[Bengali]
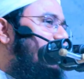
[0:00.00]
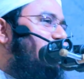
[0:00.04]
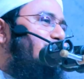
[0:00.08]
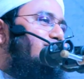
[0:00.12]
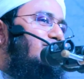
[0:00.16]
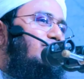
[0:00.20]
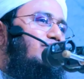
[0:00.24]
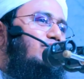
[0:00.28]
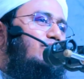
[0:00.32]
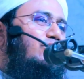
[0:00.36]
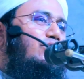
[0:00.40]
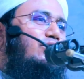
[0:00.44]
এটার
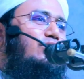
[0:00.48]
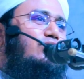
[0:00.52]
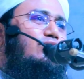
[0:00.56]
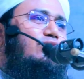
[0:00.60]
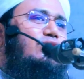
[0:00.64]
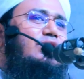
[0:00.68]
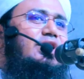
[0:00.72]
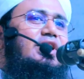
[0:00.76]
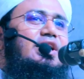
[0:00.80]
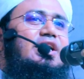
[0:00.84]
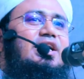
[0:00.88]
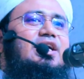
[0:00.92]
কোনো
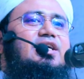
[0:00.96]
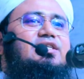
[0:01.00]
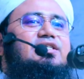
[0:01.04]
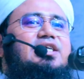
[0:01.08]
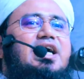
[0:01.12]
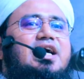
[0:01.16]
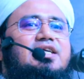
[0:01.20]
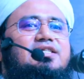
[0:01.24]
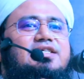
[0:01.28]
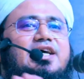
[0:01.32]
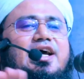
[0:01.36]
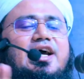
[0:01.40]

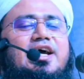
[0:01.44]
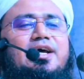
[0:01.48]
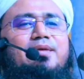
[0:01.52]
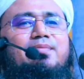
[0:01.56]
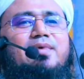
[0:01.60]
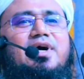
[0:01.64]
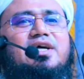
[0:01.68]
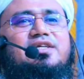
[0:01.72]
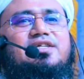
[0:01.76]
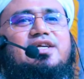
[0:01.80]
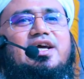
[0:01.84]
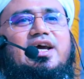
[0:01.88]
যাচাই
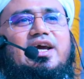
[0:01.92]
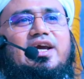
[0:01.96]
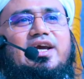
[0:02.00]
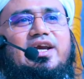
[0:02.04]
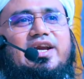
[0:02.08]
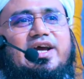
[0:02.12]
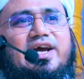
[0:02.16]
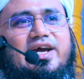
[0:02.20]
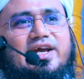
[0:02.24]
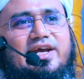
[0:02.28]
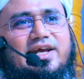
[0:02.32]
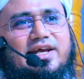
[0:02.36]
বাছাই
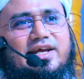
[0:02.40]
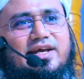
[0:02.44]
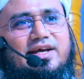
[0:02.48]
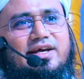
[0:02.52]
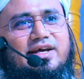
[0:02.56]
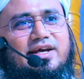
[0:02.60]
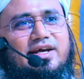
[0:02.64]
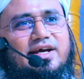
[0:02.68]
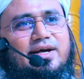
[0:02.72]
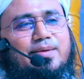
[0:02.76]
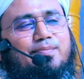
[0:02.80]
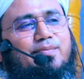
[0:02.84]
নাই
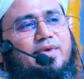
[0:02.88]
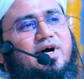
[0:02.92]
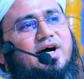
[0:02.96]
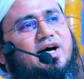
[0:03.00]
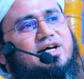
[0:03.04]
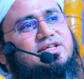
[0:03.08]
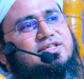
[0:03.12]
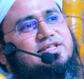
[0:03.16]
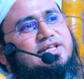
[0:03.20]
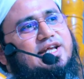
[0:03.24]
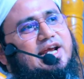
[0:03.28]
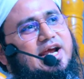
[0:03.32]

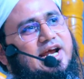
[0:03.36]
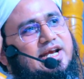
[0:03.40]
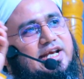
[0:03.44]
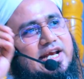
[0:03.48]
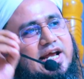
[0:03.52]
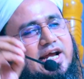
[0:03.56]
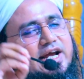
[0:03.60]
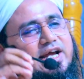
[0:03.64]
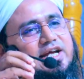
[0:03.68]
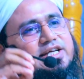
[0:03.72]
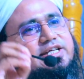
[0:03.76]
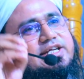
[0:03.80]
বাস
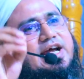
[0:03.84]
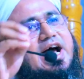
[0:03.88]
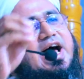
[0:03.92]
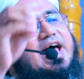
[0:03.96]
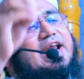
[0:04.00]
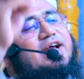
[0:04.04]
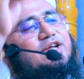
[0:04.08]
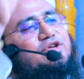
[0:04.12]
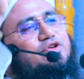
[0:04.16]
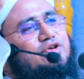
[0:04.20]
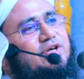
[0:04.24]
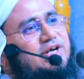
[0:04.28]
এটাকে সে
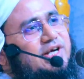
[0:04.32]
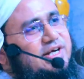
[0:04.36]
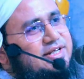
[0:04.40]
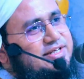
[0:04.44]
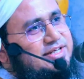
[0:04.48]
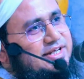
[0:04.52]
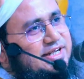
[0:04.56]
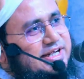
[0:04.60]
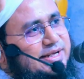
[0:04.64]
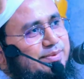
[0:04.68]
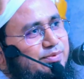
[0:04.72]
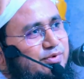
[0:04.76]
আরেকজনের
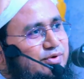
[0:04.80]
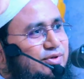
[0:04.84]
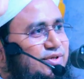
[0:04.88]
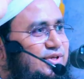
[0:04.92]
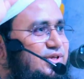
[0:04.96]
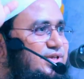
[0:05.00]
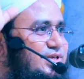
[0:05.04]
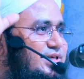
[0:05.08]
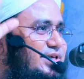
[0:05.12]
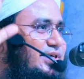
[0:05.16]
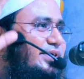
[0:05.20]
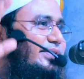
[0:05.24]
কাছে গিয়ে
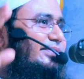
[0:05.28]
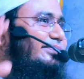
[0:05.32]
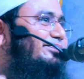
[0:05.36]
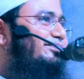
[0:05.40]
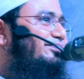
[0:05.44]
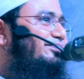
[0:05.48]
বলতেছে